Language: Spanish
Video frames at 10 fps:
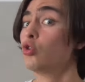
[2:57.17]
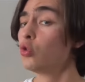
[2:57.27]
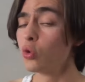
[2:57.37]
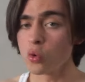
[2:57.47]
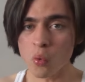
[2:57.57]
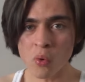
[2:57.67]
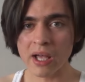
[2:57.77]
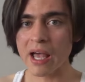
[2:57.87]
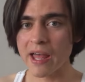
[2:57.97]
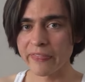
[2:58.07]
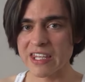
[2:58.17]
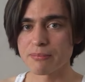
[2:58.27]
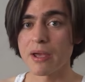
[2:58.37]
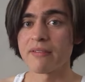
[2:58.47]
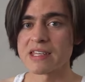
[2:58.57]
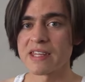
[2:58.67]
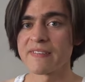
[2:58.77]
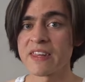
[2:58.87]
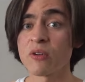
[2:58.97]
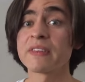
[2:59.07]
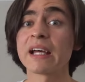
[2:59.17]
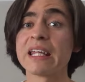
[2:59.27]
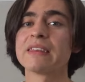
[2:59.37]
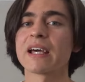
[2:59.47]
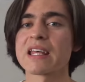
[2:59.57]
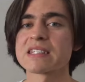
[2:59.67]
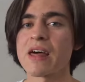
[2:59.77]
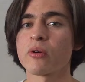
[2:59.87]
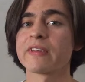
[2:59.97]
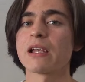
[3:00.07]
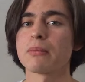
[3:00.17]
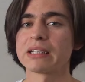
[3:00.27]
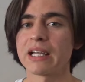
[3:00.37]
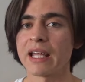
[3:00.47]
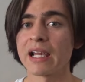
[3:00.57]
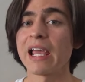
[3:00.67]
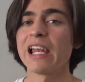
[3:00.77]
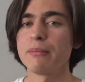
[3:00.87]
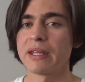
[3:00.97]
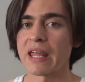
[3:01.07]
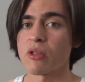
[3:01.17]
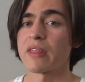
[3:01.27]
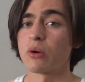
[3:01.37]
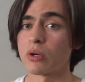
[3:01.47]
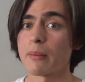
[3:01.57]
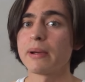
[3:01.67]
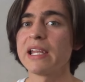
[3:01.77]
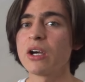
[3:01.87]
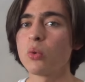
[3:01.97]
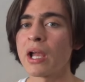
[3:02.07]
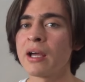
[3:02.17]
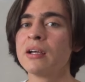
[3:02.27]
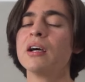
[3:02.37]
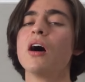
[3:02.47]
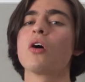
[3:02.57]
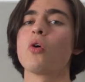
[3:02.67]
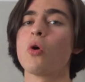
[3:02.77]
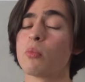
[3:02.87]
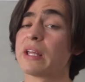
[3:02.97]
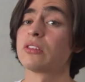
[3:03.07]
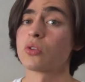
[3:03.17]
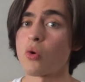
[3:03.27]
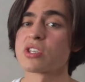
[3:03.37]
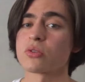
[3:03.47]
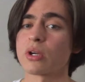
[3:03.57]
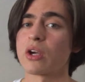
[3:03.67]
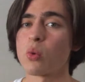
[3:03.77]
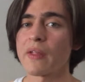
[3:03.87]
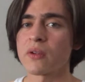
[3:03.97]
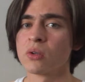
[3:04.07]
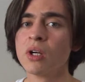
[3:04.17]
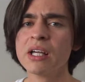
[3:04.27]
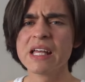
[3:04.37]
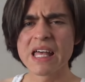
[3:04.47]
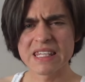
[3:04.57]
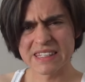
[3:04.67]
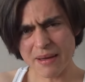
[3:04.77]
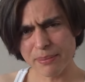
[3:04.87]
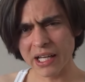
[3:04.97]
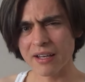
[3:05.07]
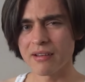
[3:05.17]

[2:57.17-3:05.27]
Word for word: nunca antes me había sentido tan interesado en el material eliminado de una película como en Toy Story 4. Siempre que